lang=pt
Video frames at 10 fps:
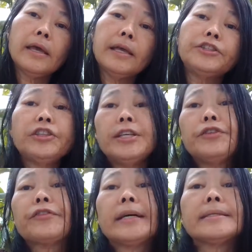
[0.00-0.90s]
É, de
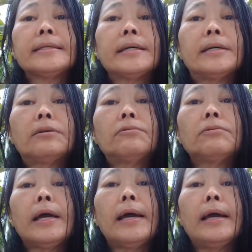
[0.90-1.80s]
identificação
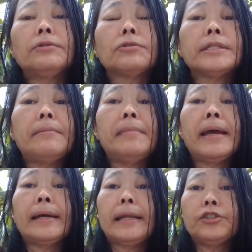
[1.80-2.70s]
é, no
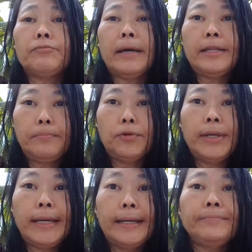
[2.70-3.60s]
semear lá de
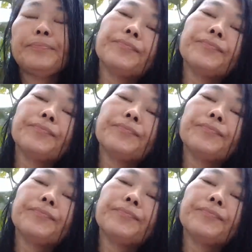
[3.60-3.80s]
Mariporã